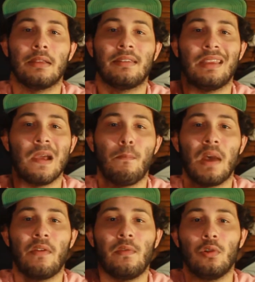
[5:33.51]
día
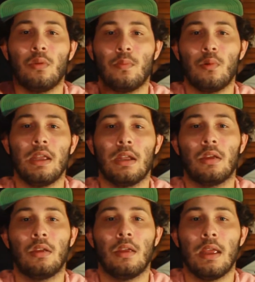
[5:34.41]
sean más fotos
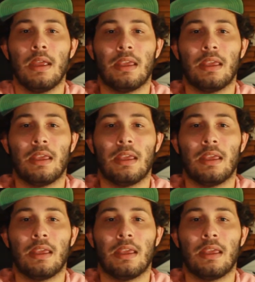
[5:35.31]
buenas